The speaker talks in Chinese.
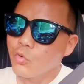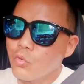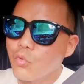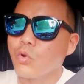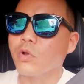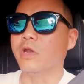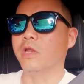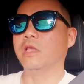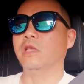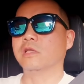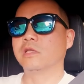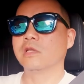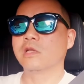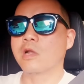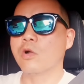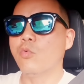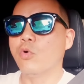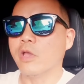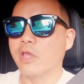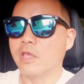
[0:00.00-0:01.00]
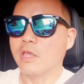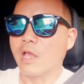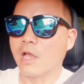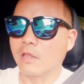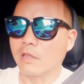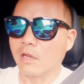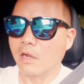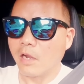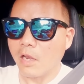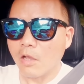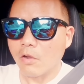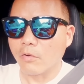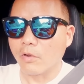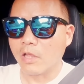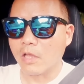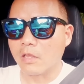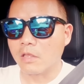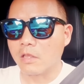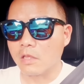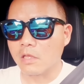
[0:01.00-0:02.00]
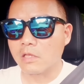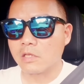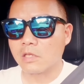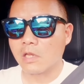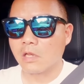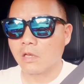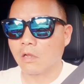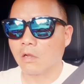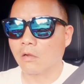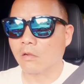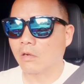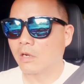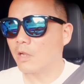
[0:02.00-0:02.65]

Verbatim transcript: 如果你是跟我一样的六年级生哦，